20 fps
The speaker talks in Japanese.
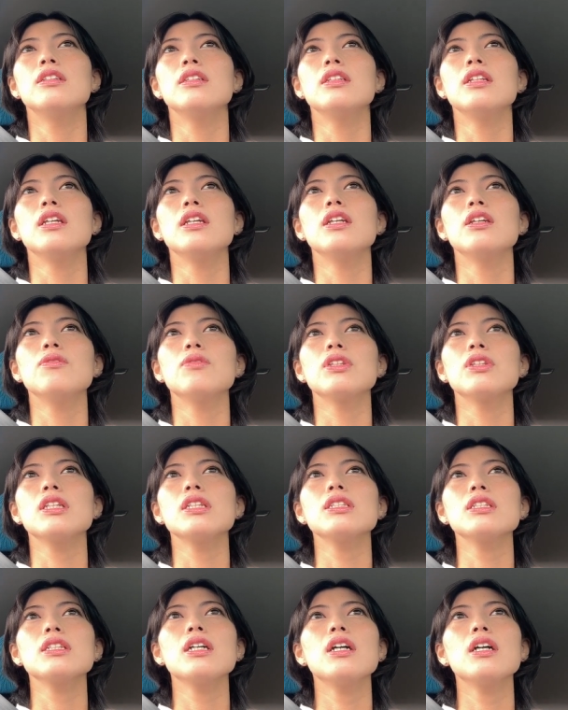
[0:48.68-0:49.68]
で
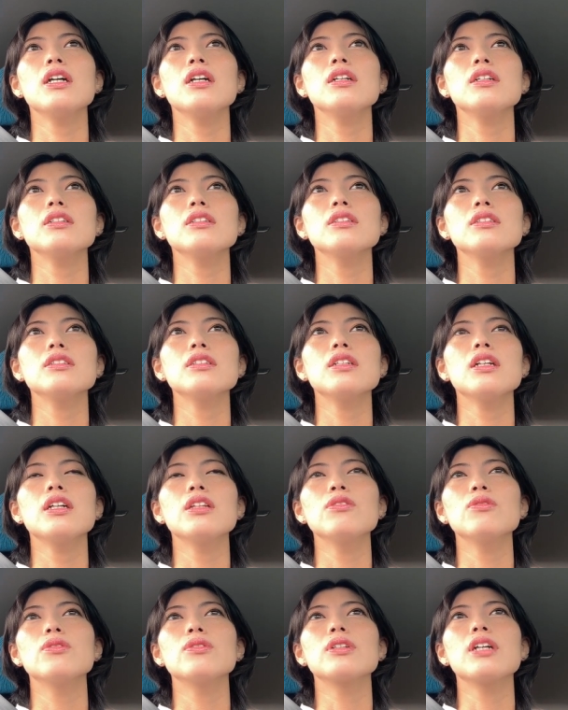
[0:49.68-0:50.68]
私があ
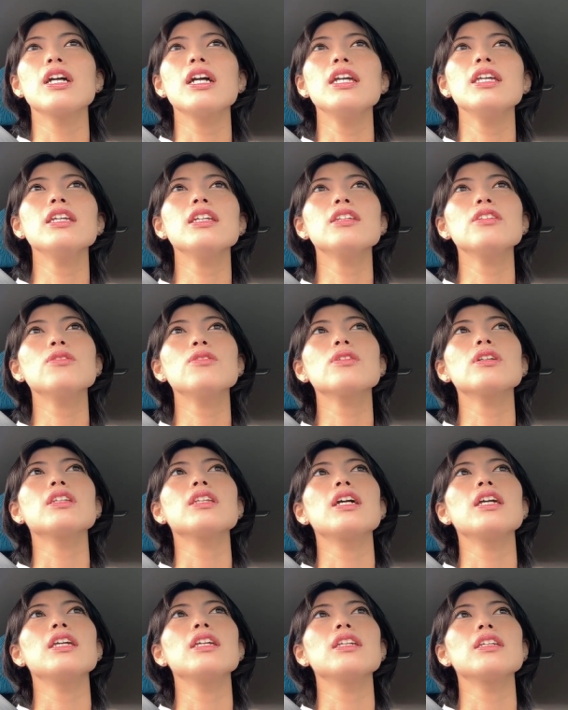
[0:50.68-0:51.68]
の外壁とか
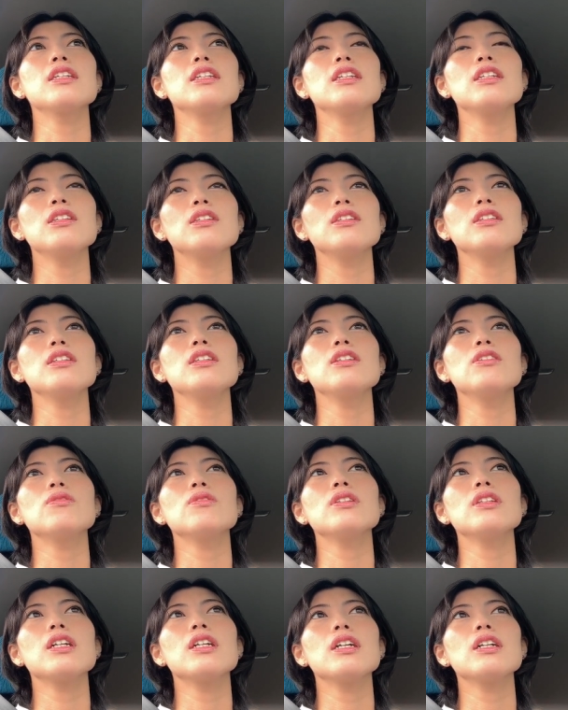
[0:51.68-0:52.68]
内壁いろ
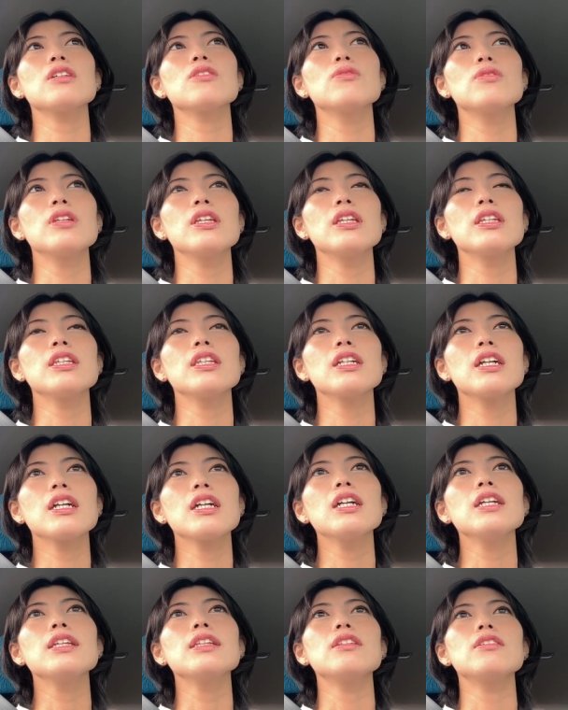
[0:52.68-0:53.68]
んなこう壁画
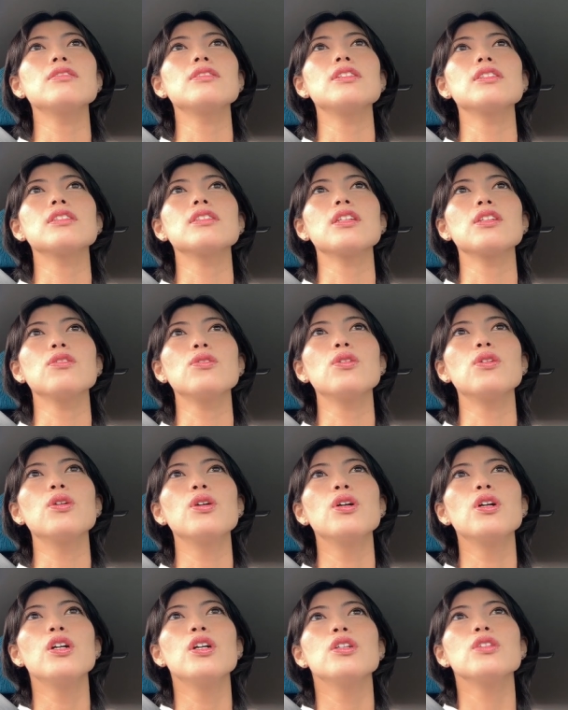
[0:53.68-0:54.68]
描いてるんですけど
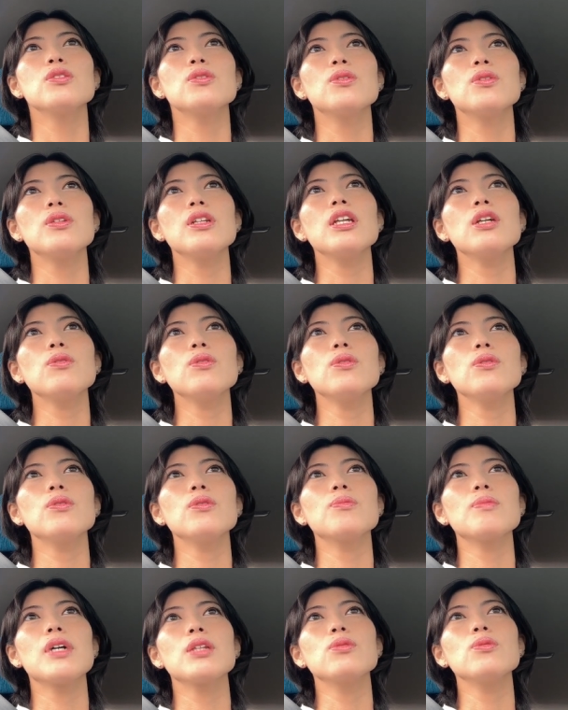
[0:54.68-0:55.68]
それを
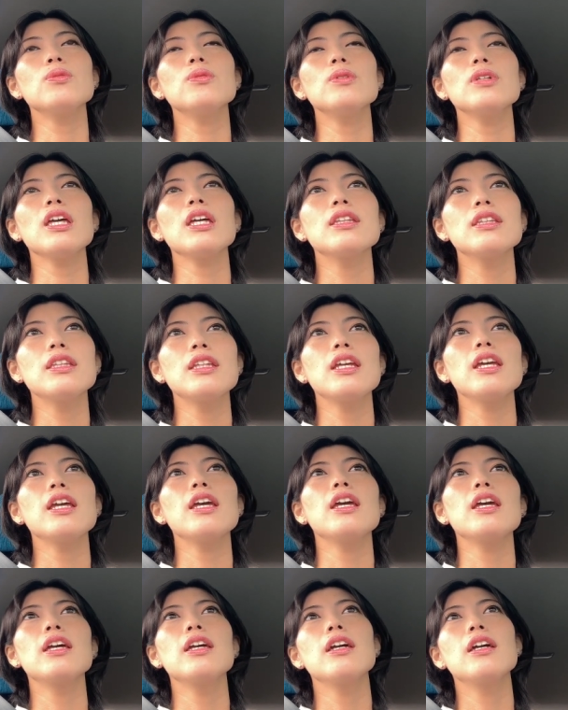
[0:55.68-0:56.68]
まどうやっ
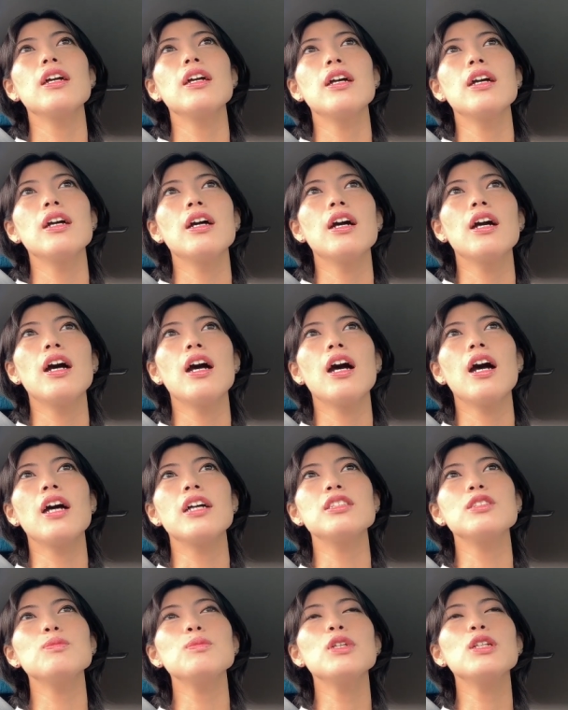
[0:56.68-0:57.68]
て
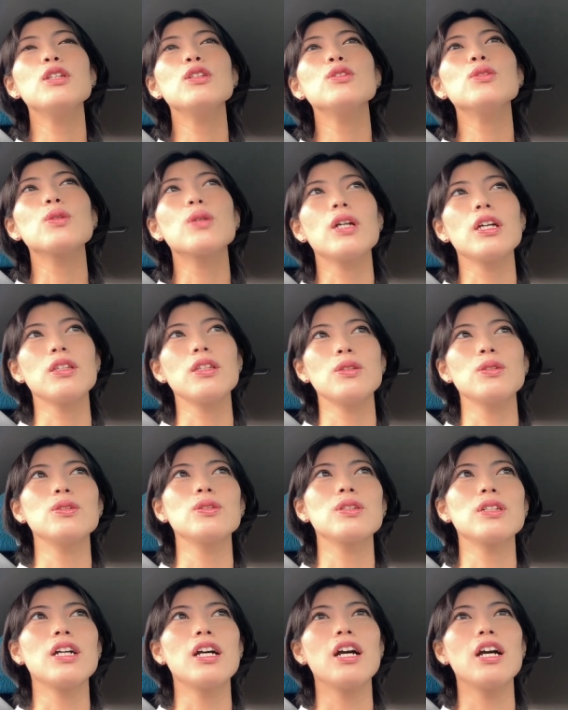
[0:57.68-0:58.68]
始めるのかとい
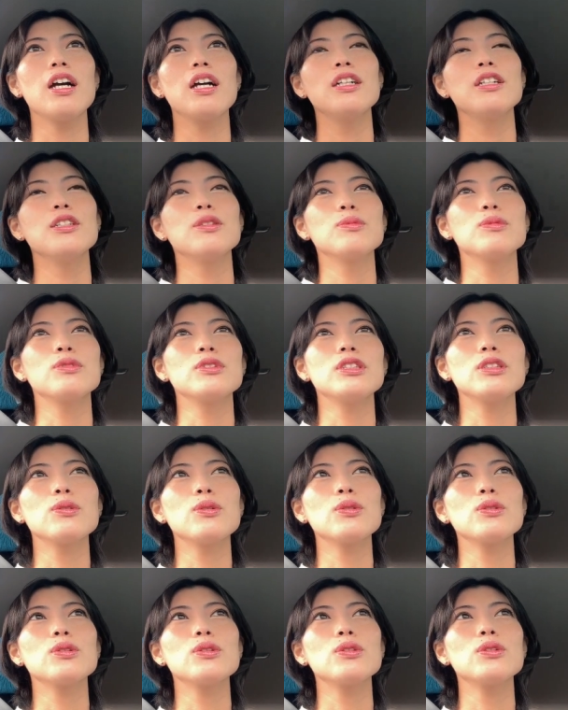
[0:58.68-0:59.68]
うかお仕
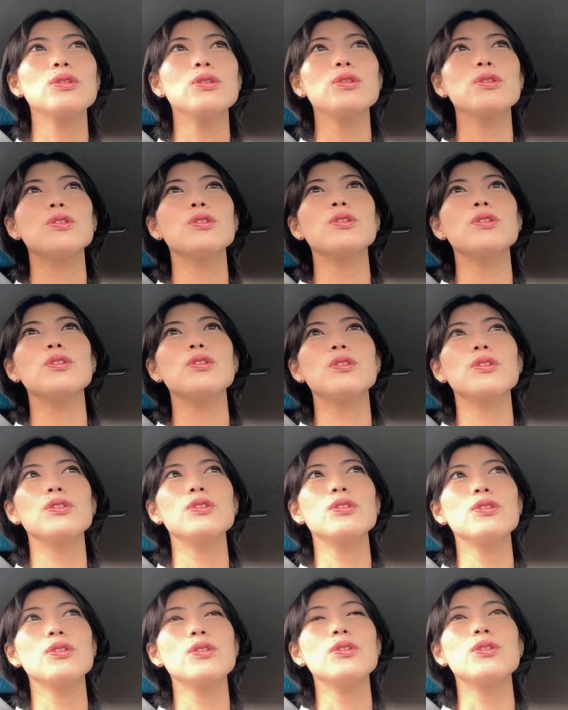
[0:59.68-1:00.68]

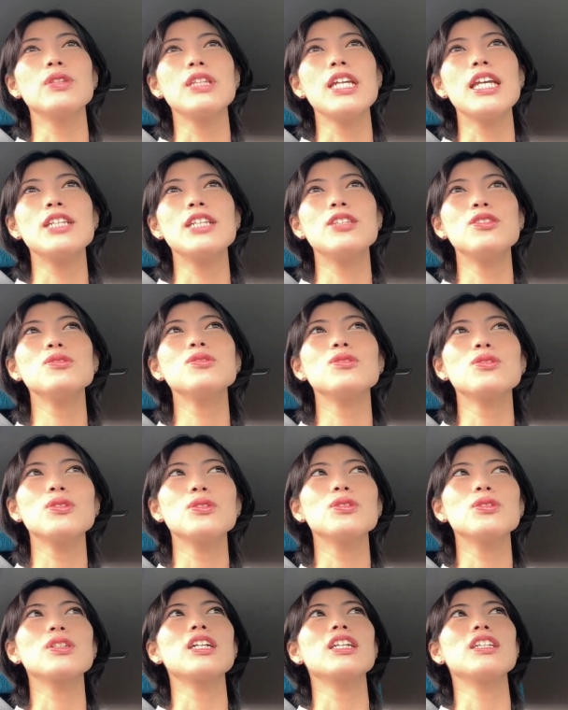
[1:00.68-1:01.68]
事の手順と
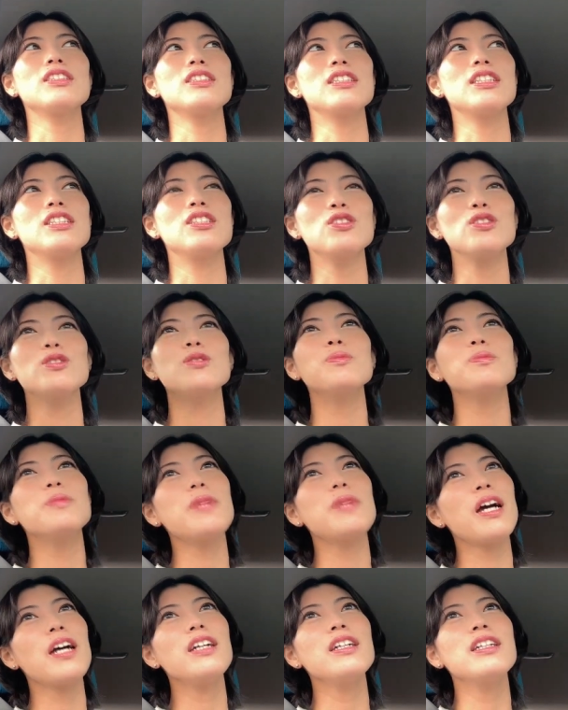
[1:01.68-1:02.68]
いうかですね順
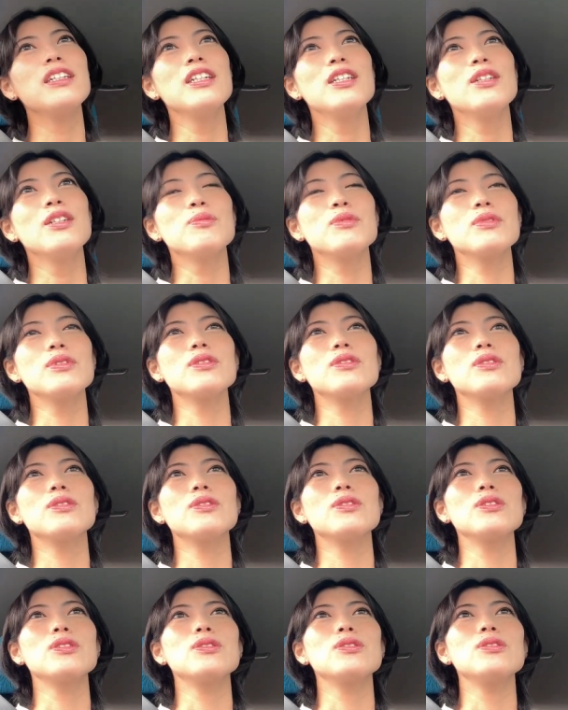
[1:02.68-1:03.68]
番
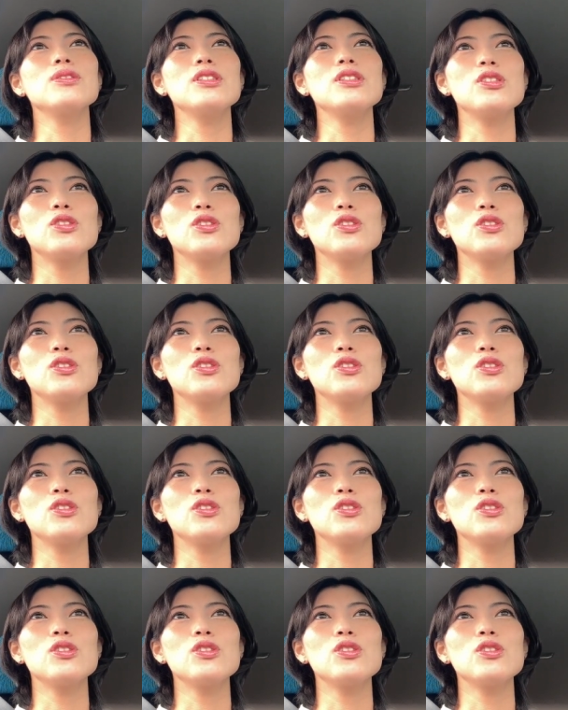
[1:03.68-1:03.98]
どういうふうに